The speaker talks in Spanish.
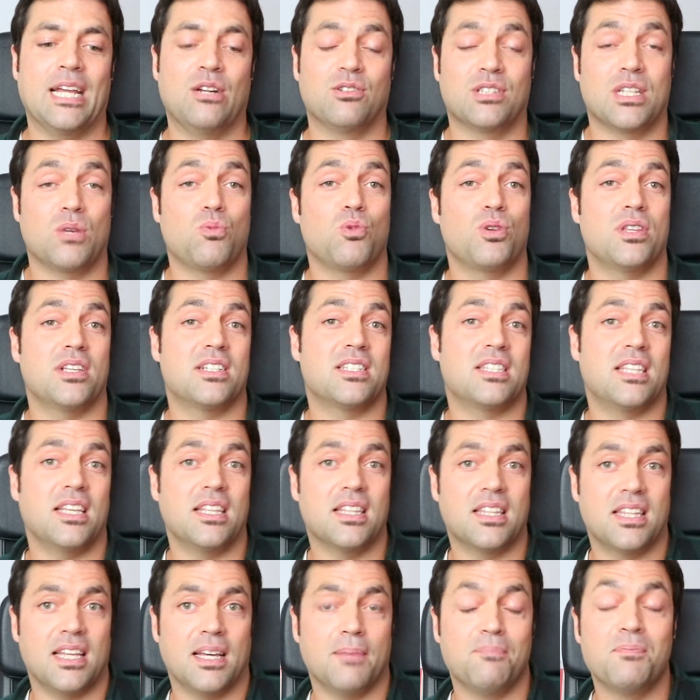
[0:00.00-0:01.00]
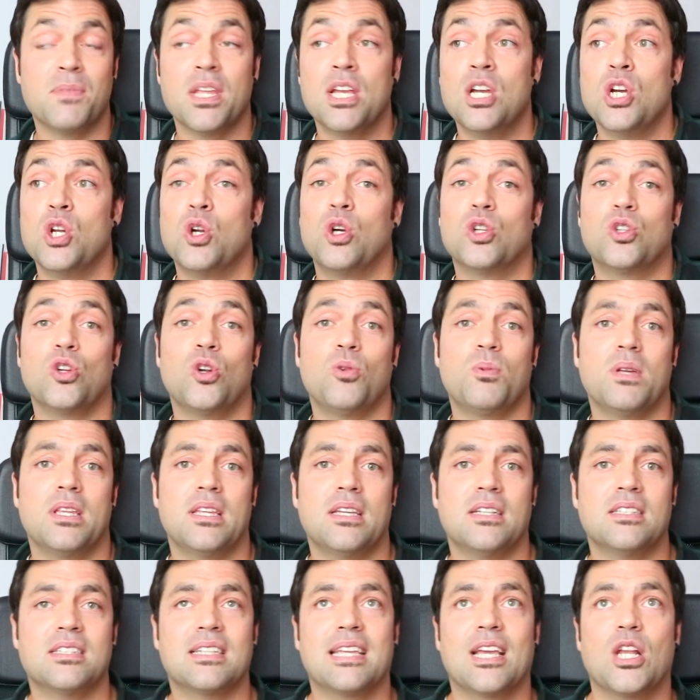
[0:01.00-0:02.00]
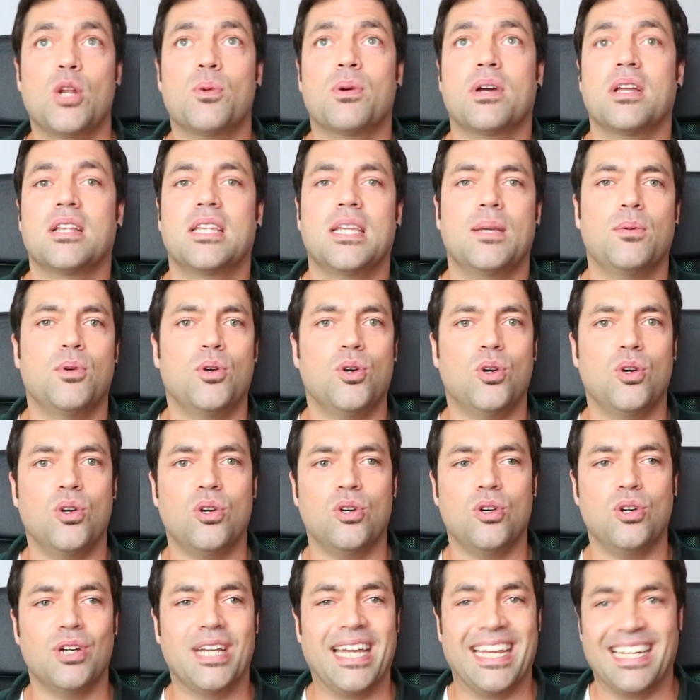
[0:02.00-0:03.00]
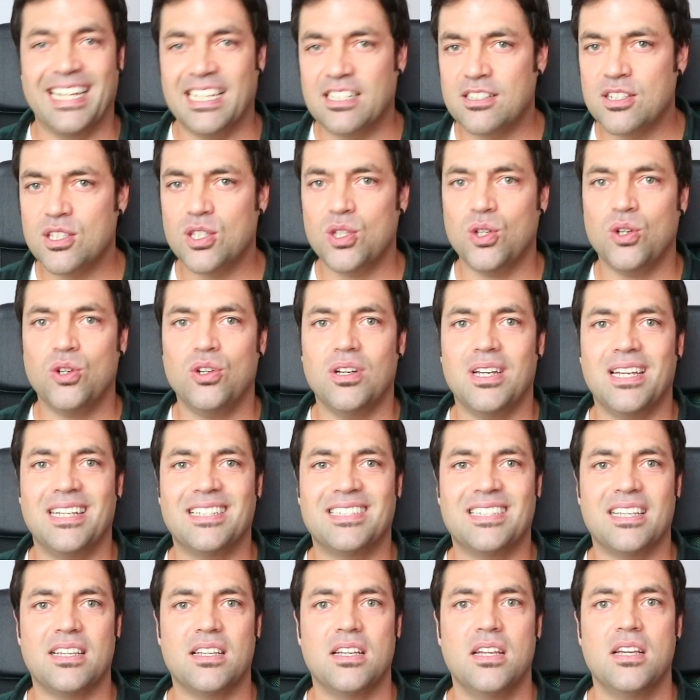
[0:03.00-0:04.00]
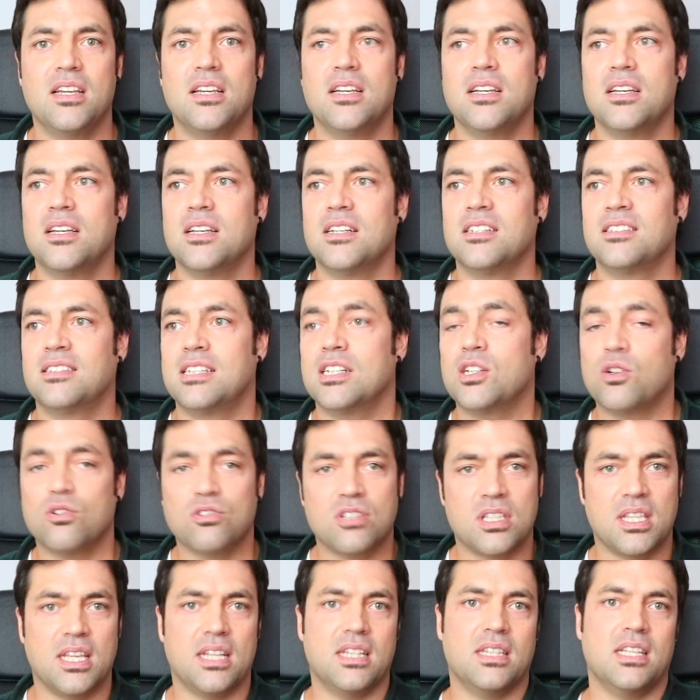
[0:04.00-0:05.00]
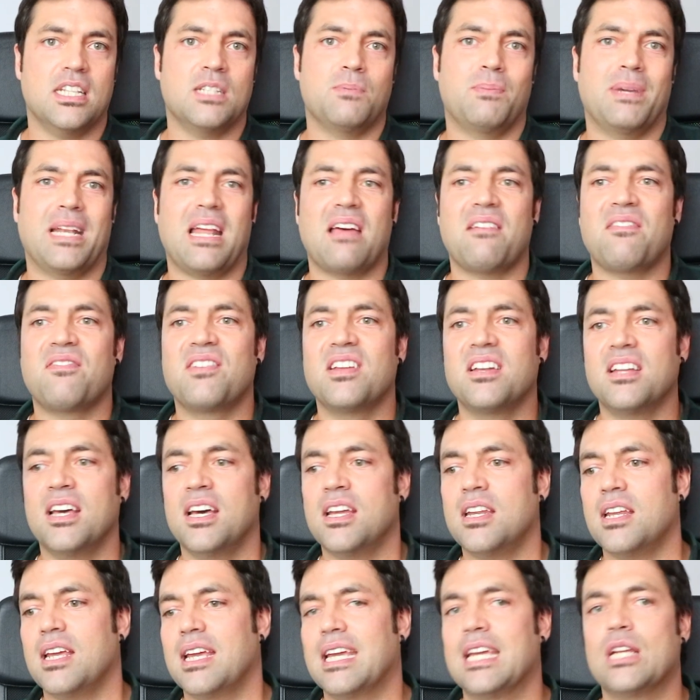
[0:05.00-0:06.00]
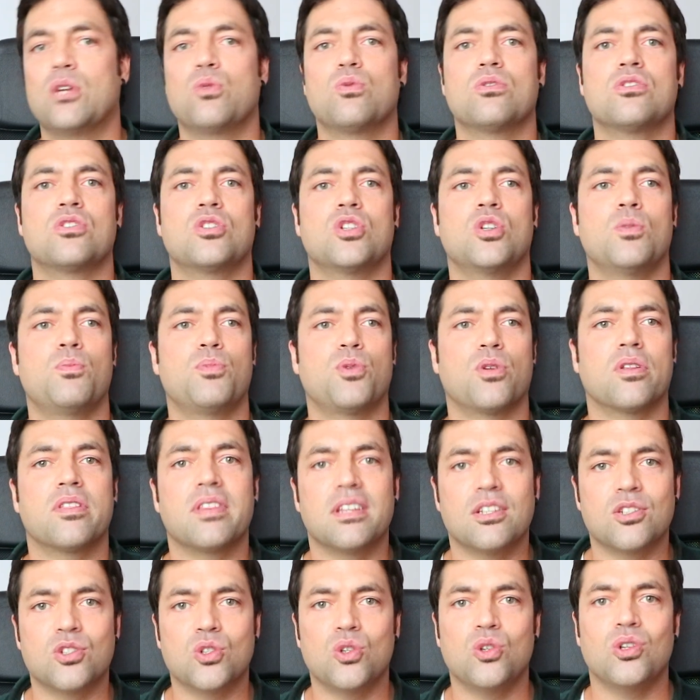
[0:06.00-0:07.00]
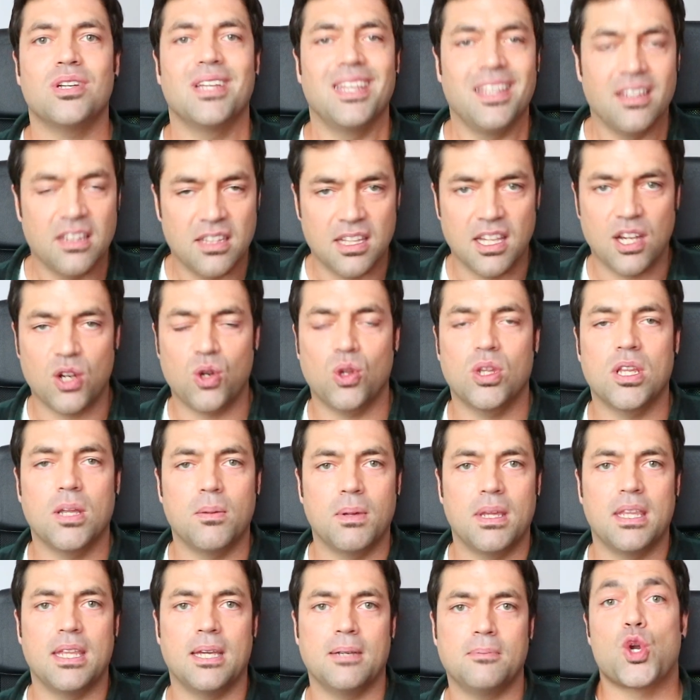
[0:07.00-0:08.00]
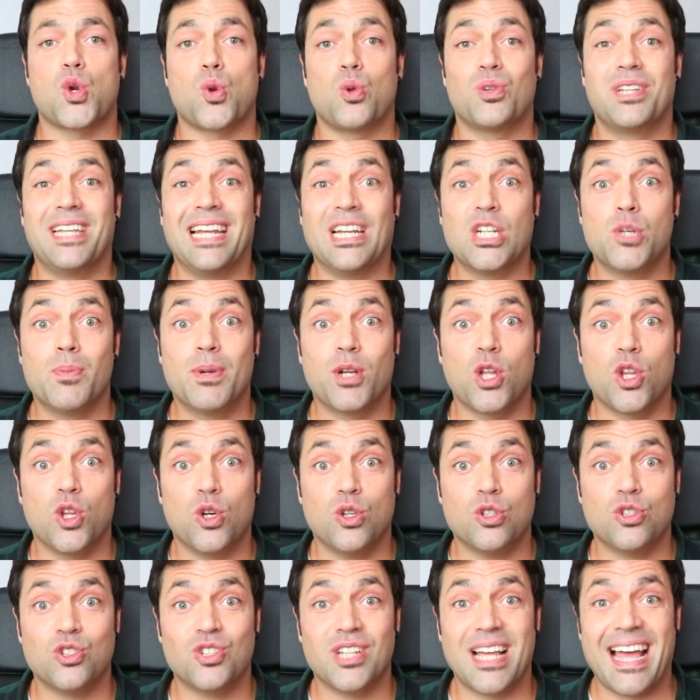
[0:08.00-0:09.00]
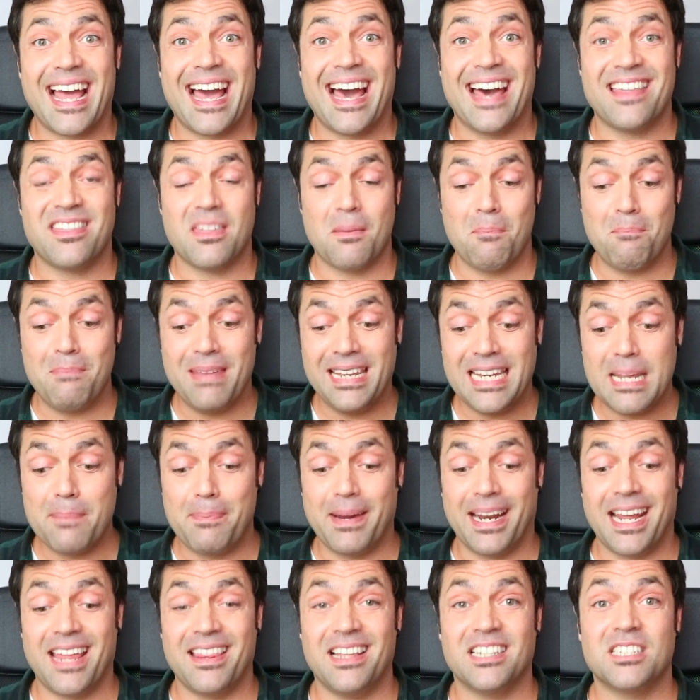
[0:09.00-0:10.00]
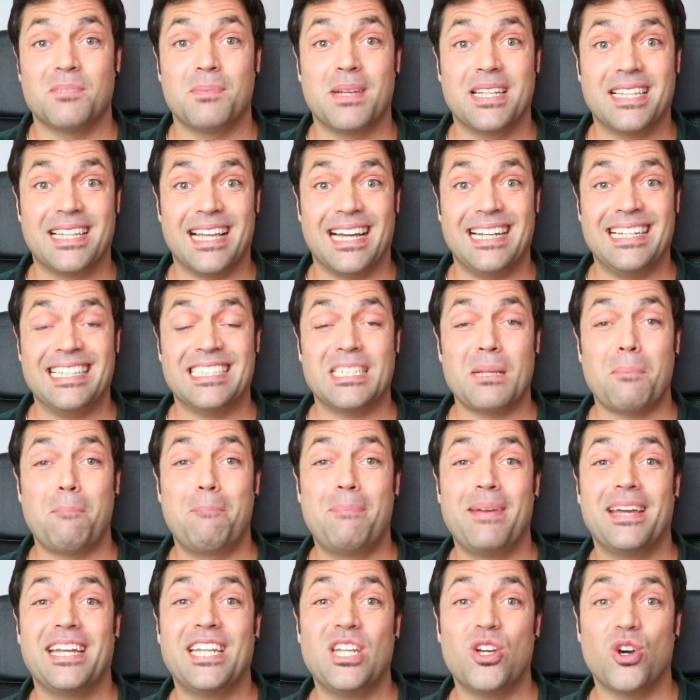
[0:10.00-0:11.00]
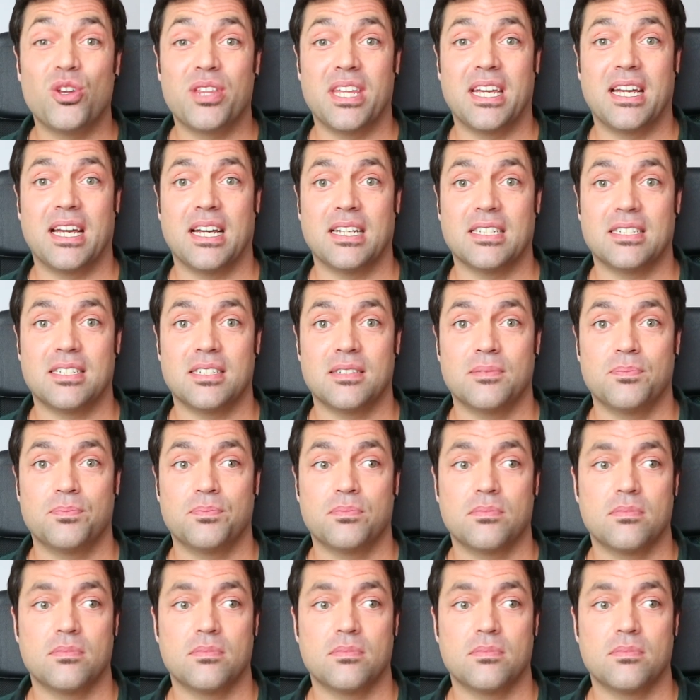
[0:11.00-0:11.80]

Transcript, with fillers: en otra muy distinta. No te olvides que el objetivo en esto es ser conscientes para afinar en nuestro proceso interno de vida. Rutina número 2, haz mini paradas mentales periódicas.